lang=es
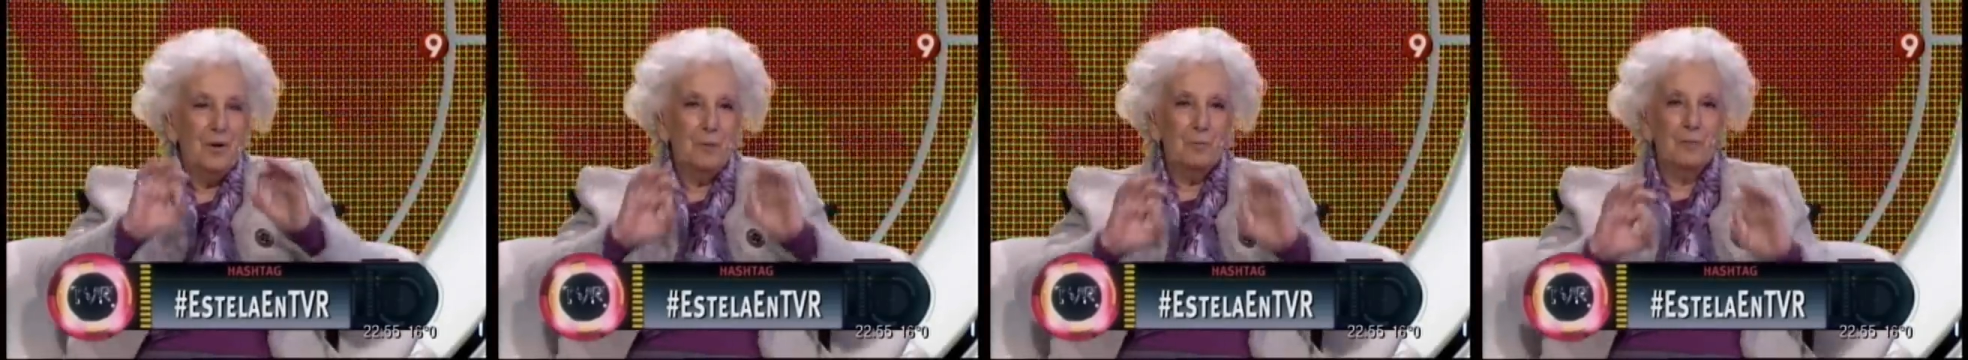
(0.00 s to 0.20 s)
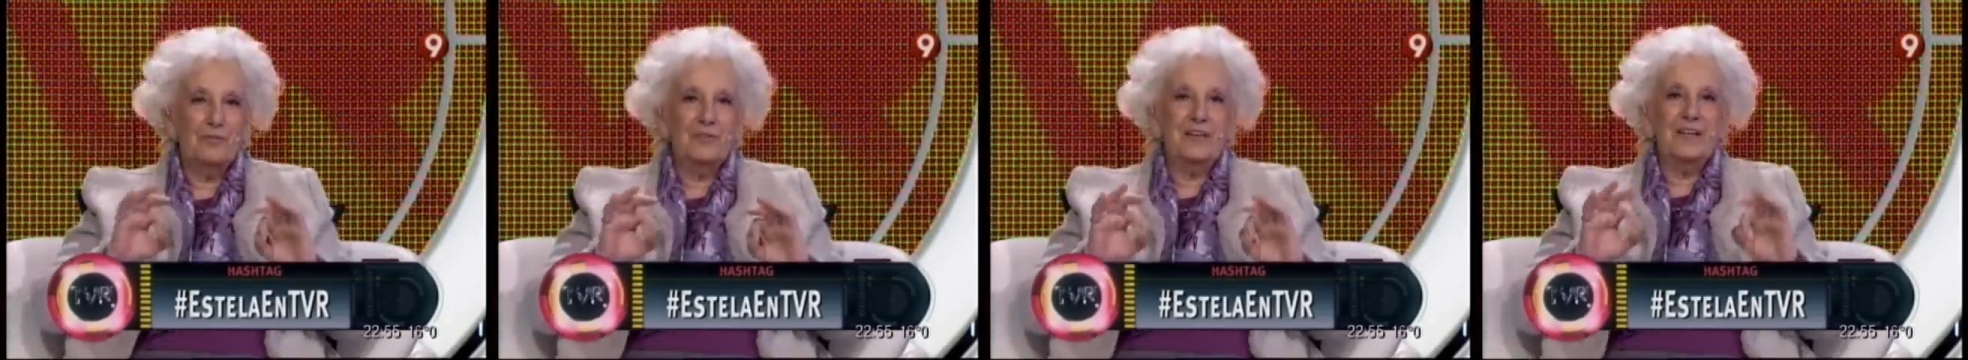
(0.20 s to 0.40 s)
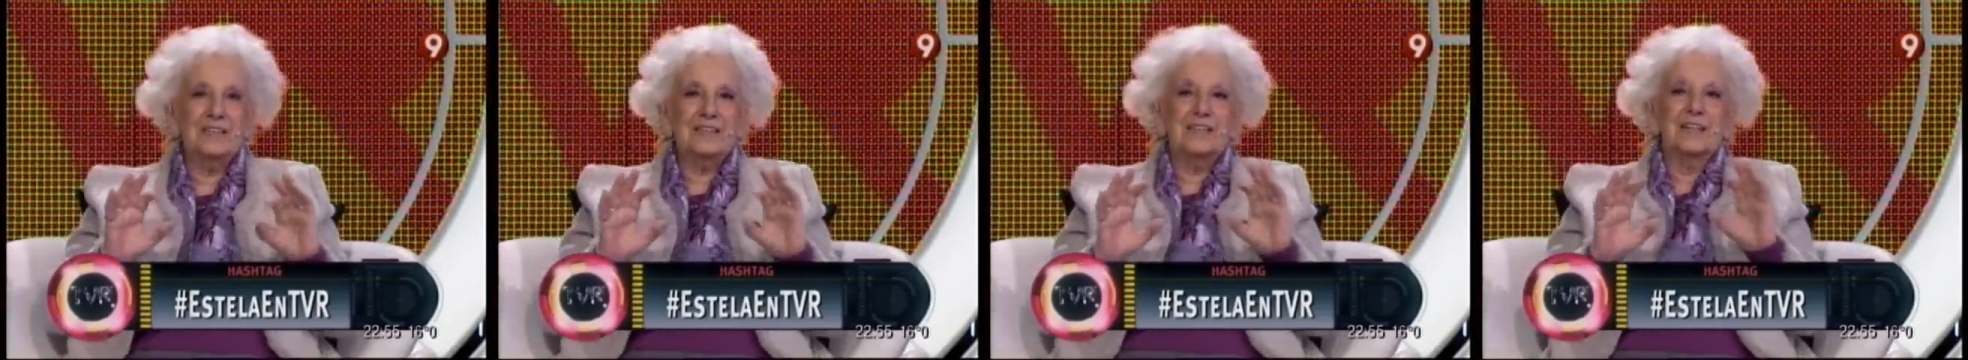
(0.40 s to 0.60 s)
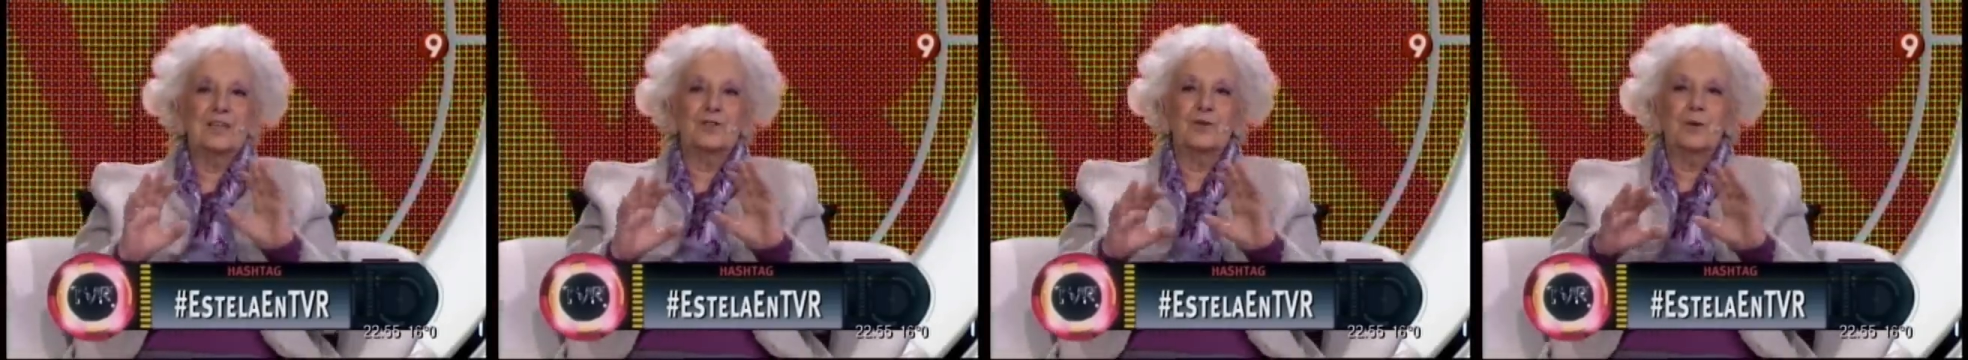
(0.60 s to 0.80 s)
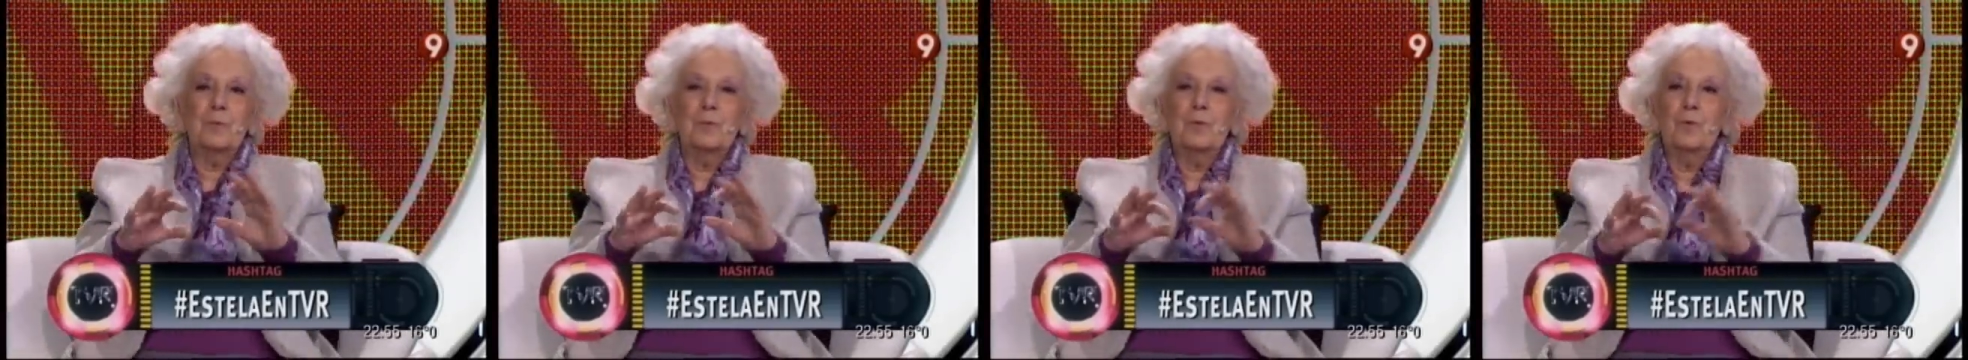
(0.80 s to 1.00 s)
Pero fíjense,
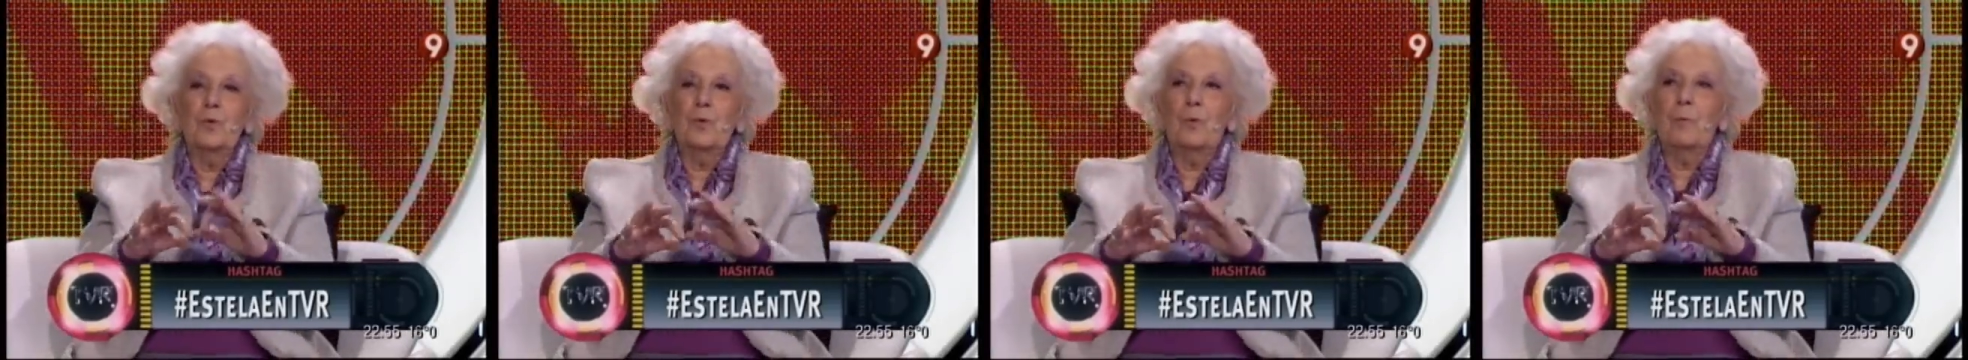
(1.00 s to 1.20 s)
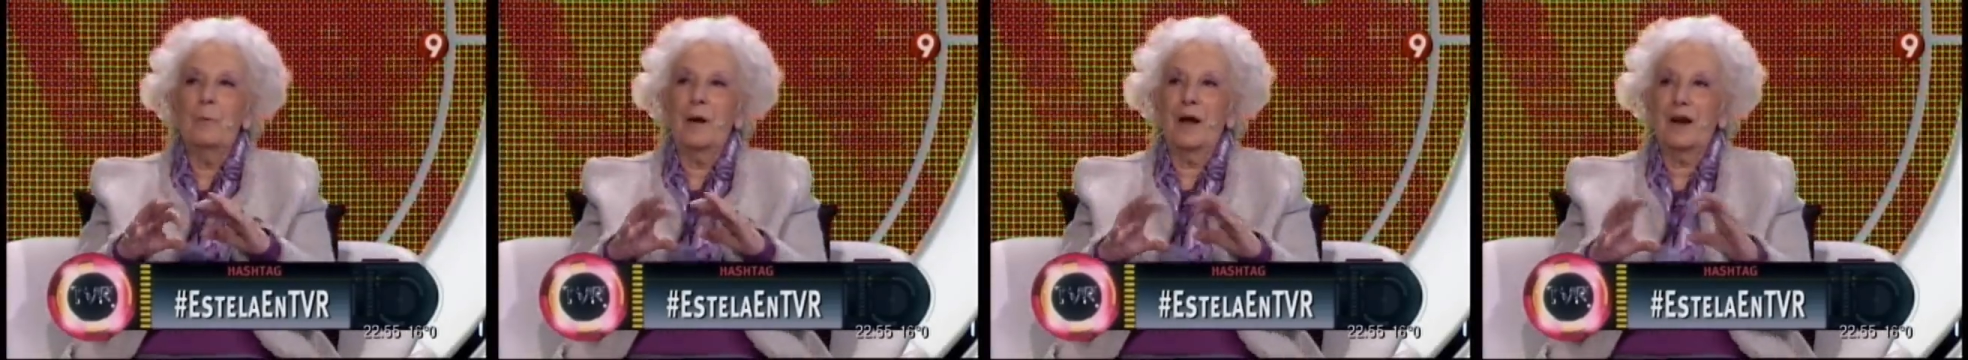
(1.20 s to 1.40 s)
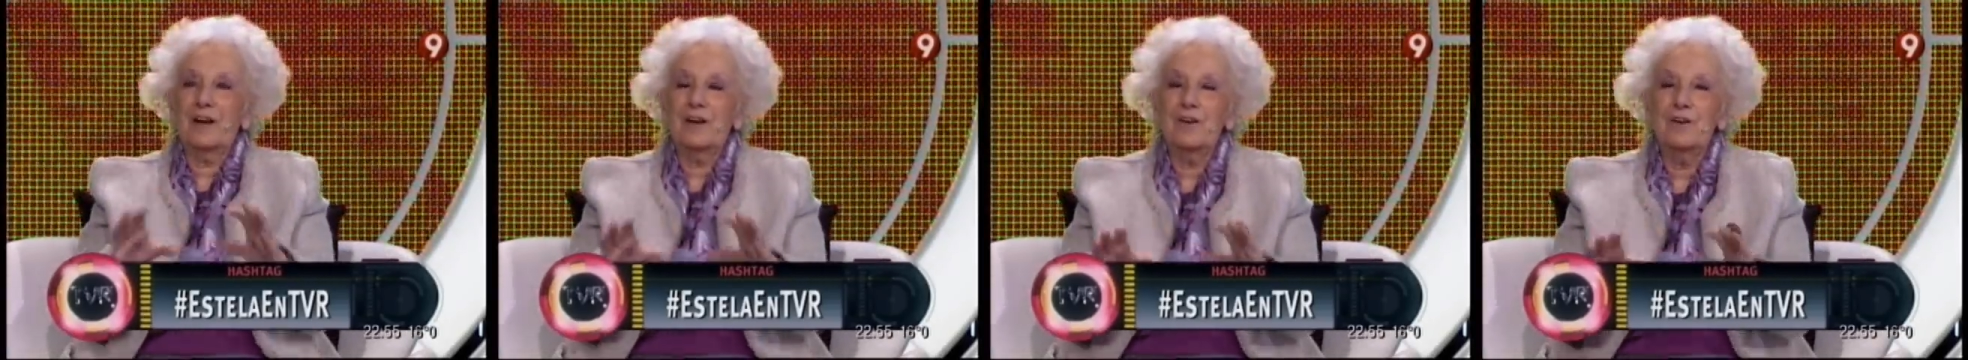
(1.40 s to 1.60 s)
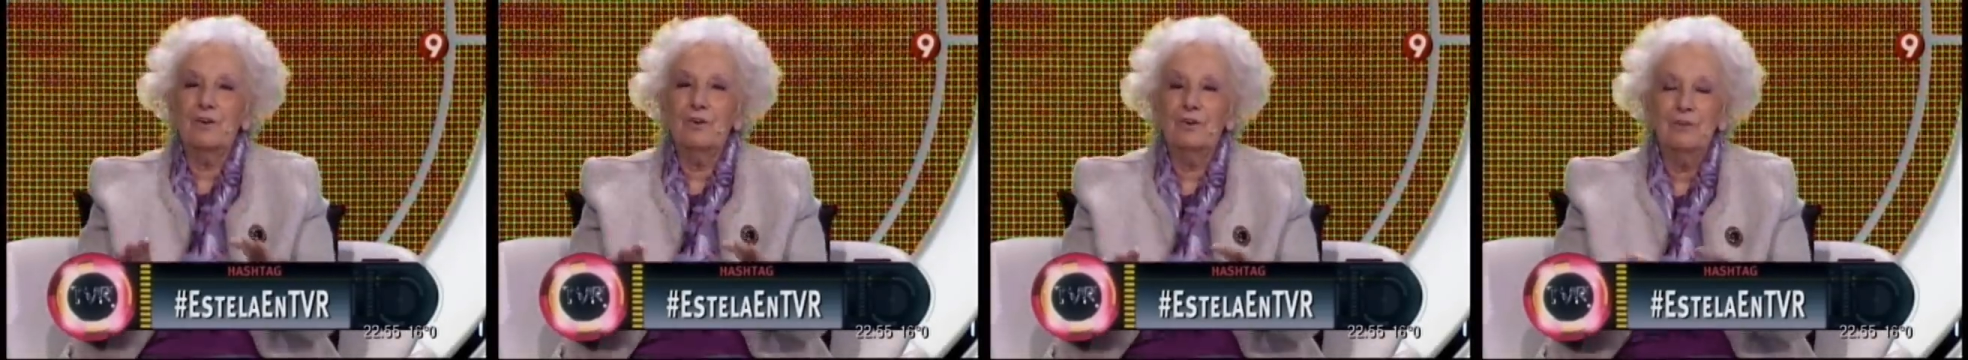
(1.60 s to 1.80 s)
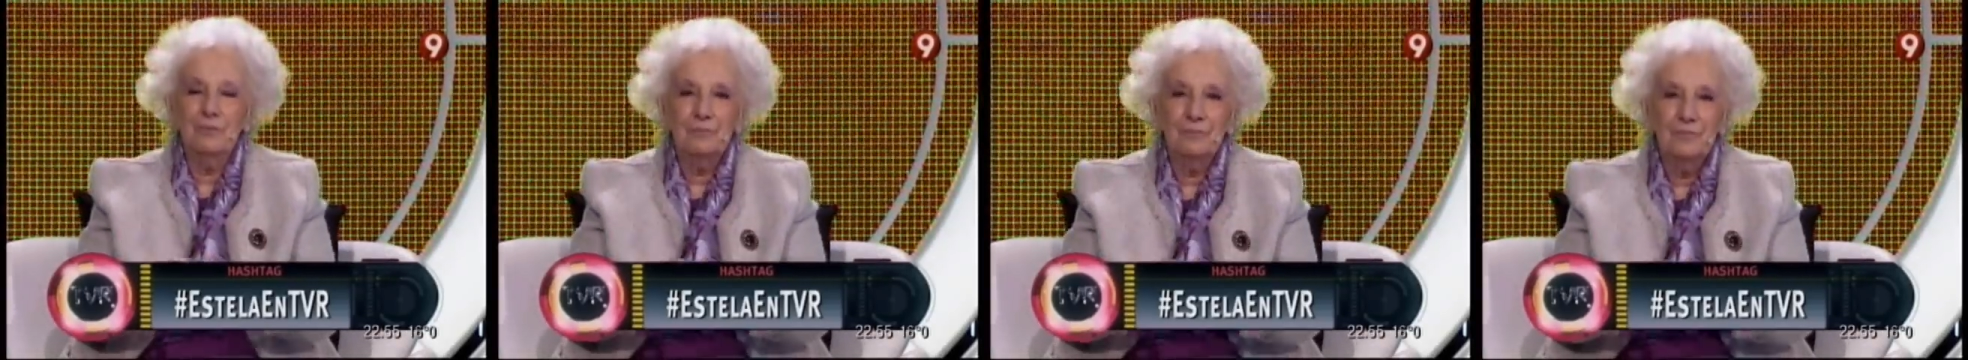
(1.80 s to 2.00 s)
yo vivo en un barrio